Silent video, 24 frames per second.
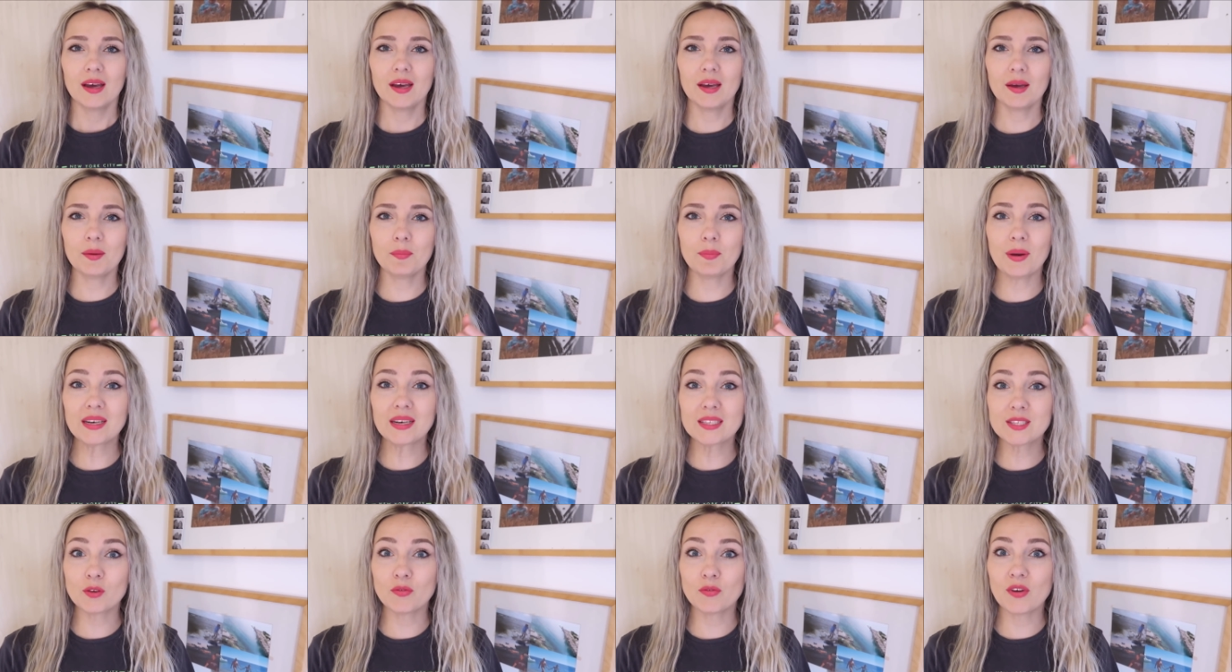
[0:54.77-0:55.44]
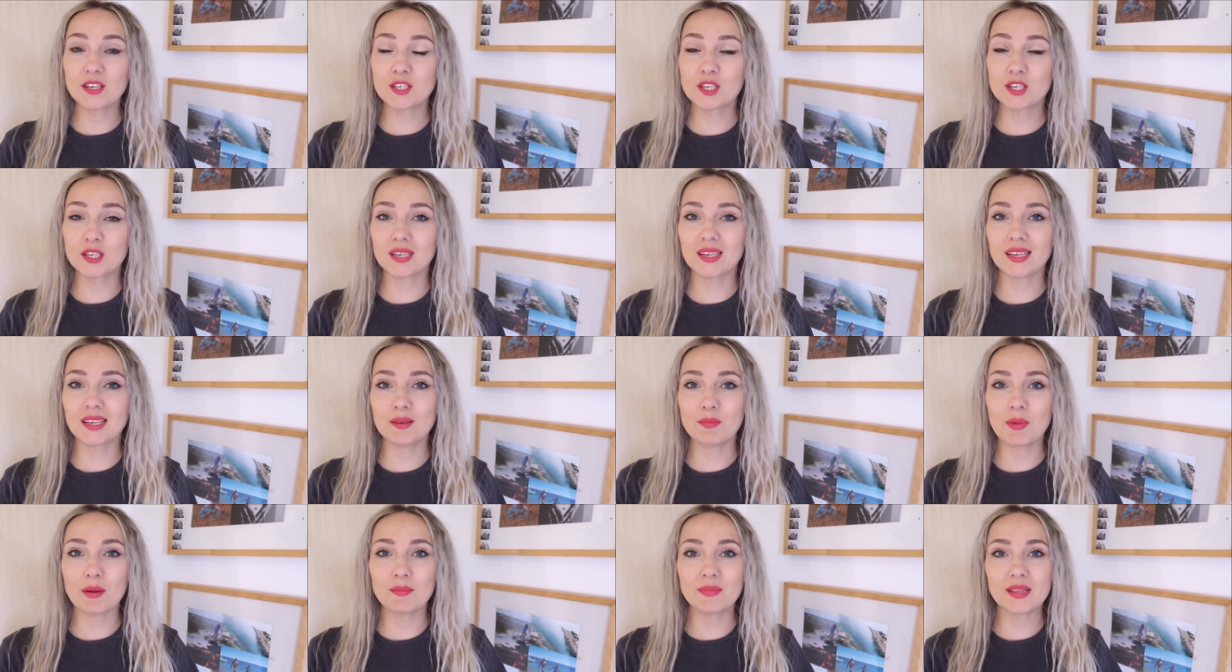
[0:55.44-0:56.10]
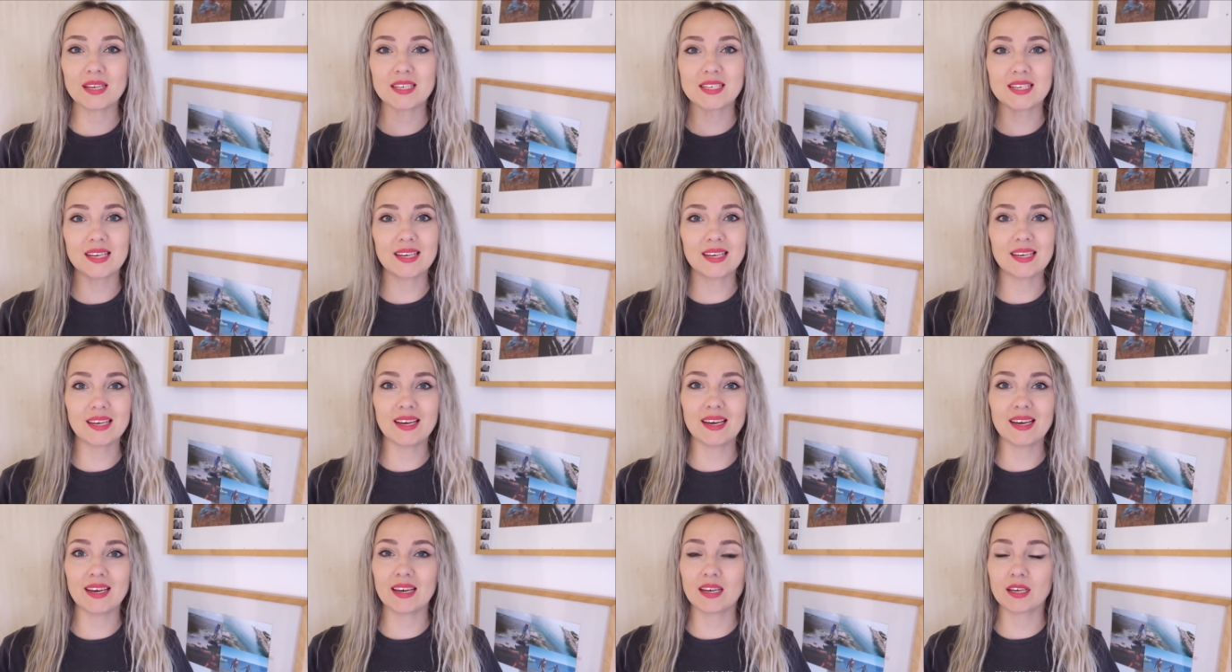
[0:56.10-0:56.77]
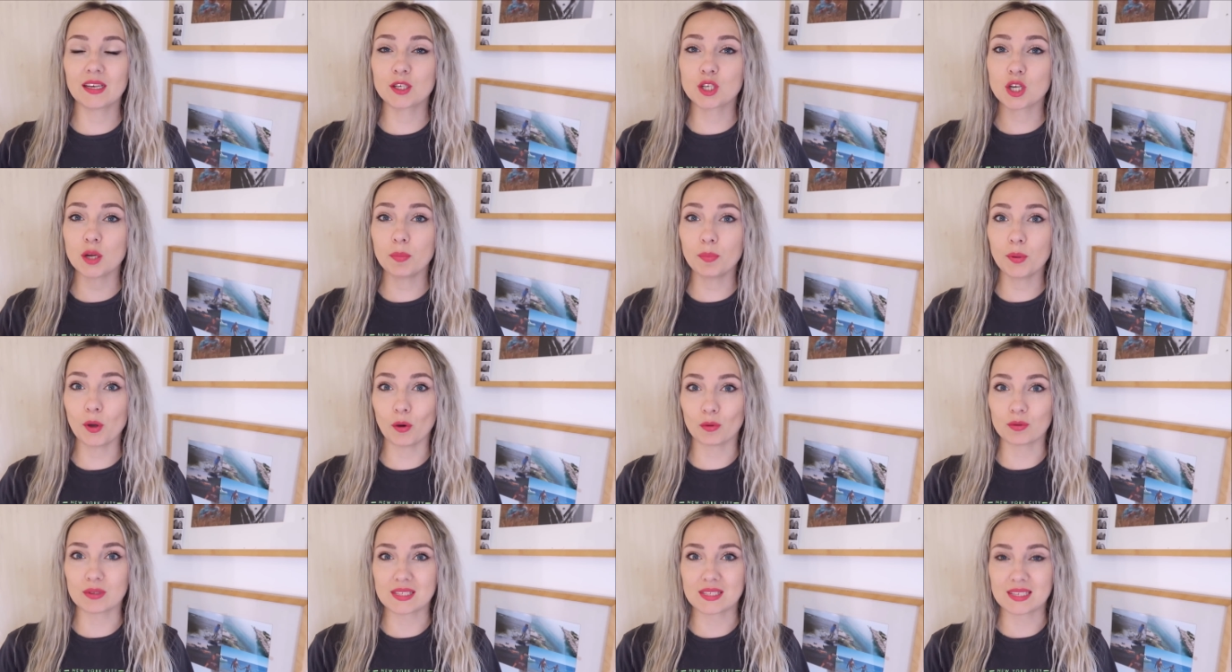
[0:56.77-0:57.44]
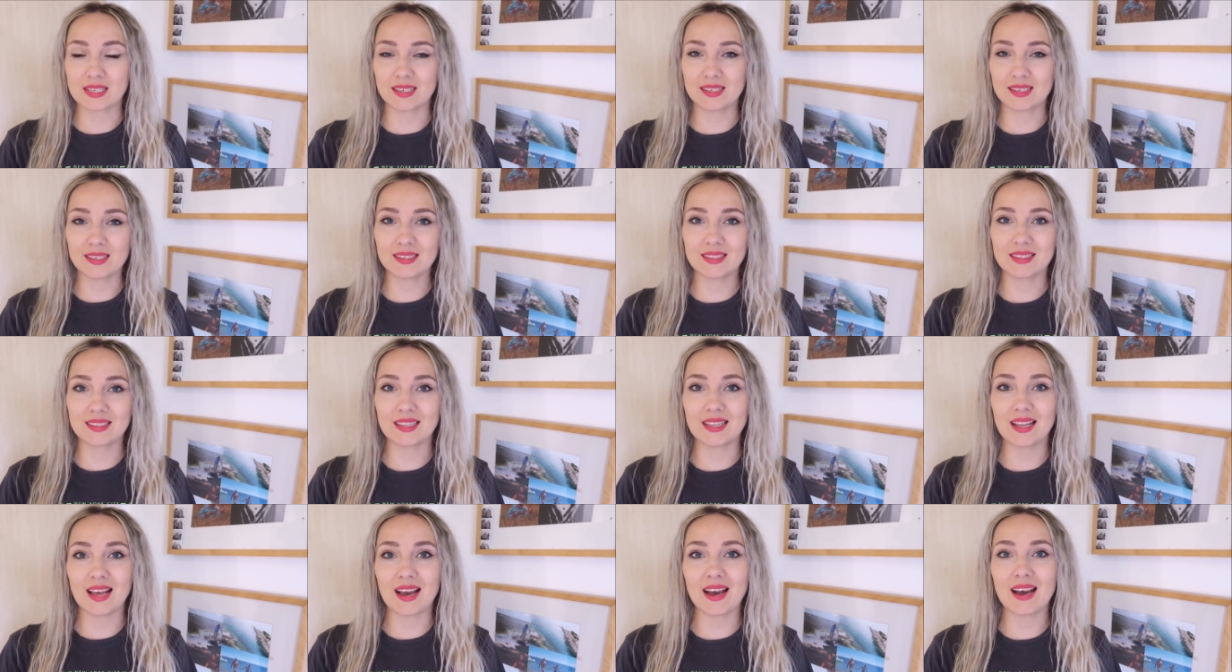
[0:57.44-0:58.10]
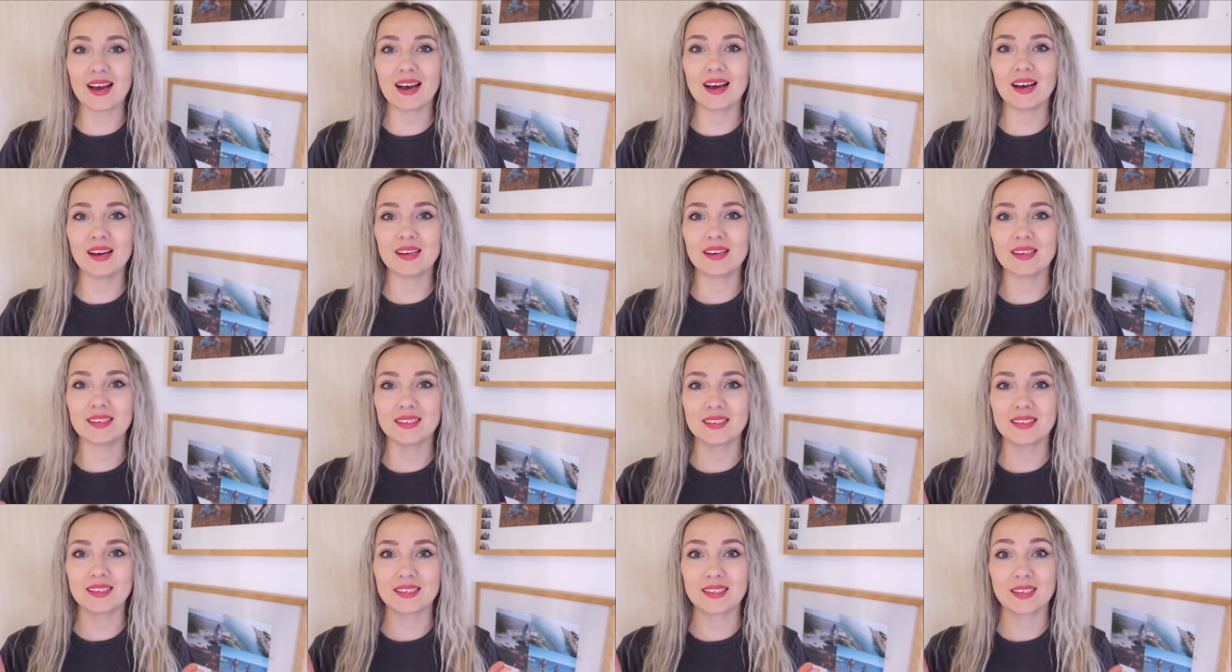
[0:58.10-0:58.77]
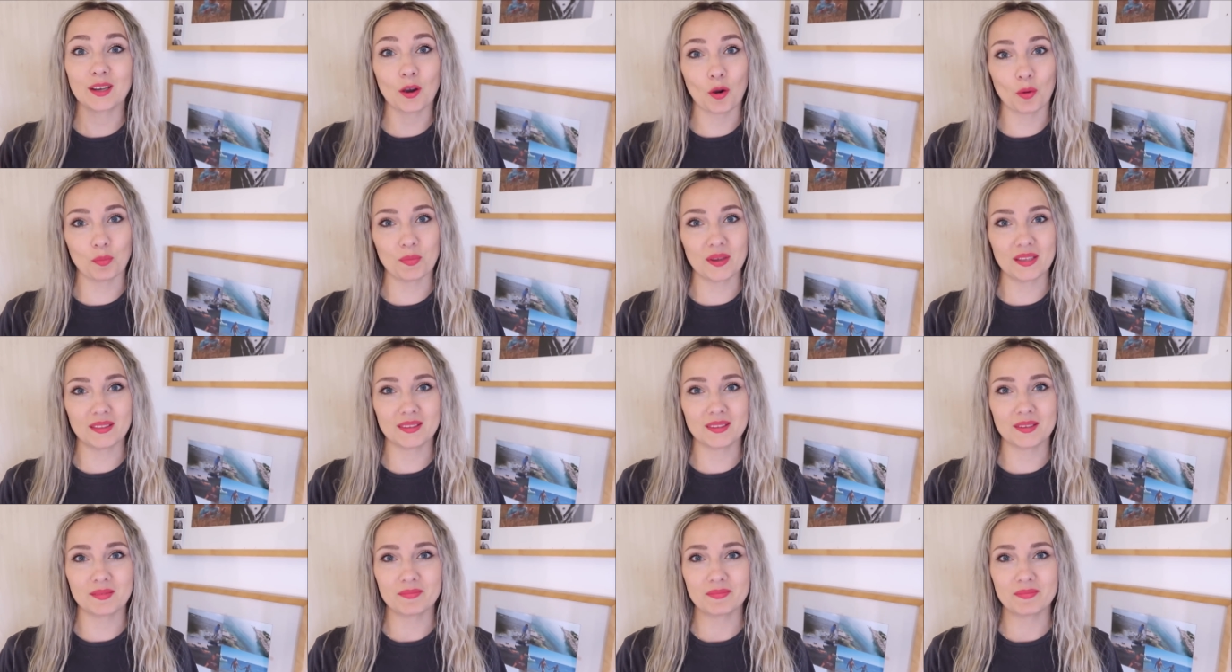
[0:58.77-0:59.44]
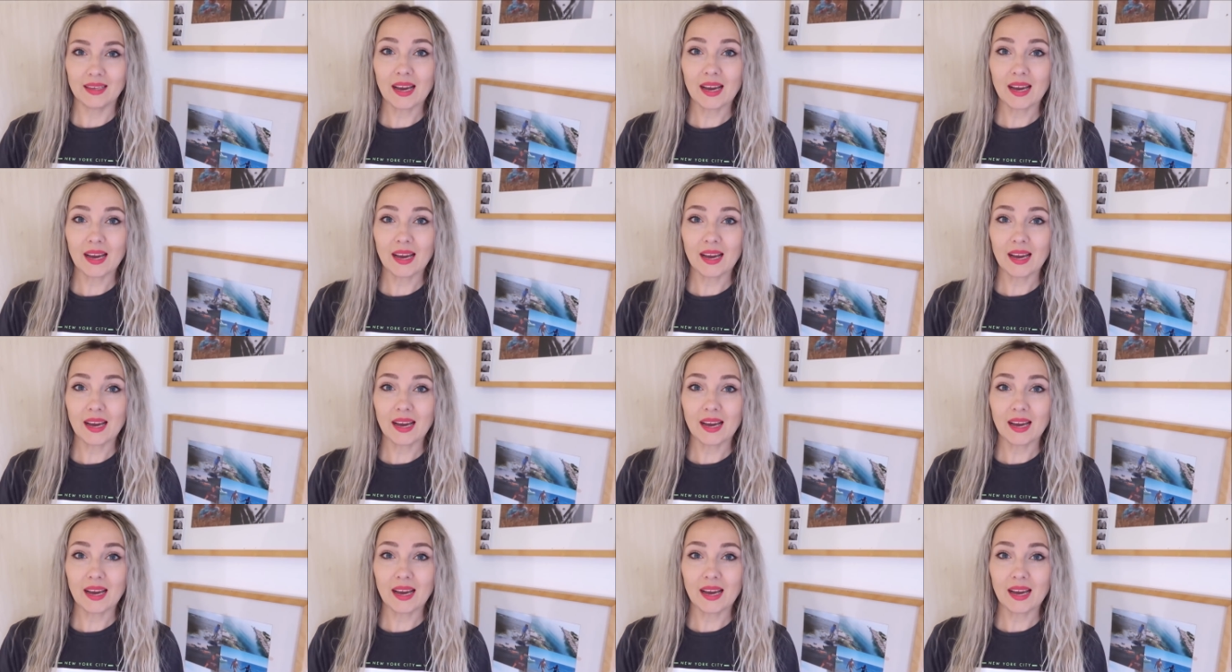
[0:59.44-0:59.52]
e, bardzo ważnych i mam nadzieję krzepiących dla e, kobiet.